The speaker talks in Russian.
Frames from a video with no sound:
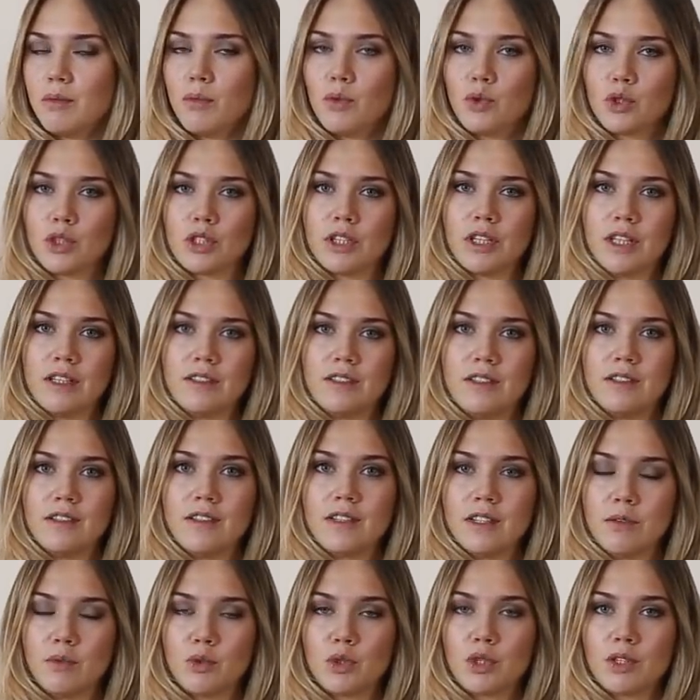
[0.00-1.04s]
может
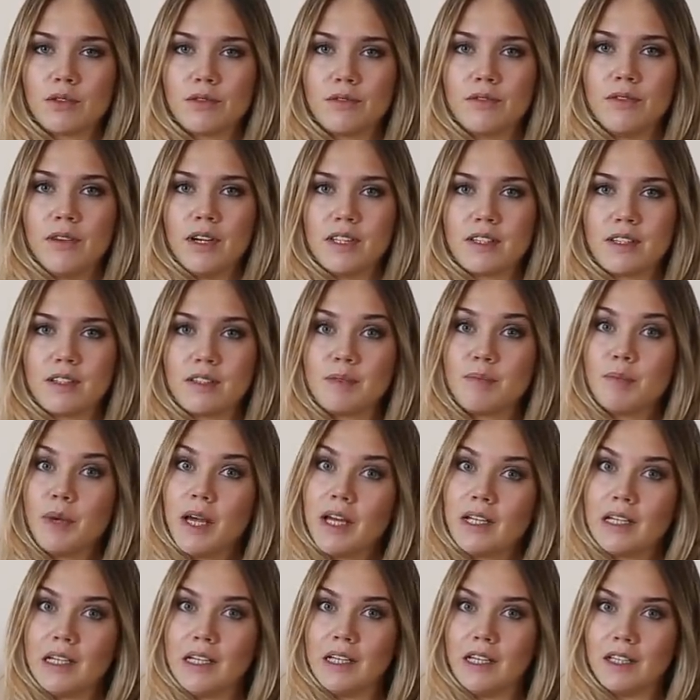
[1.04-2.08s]
носить девушка в
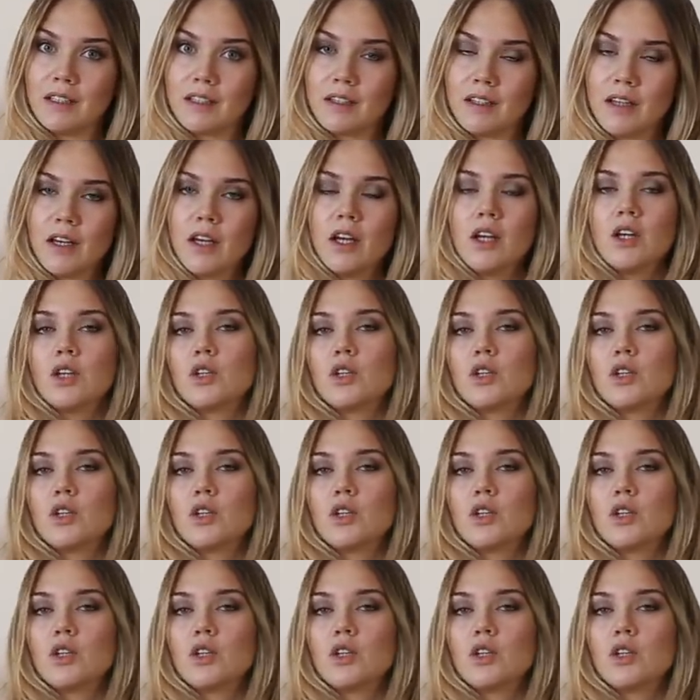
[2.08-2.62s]
25 лет –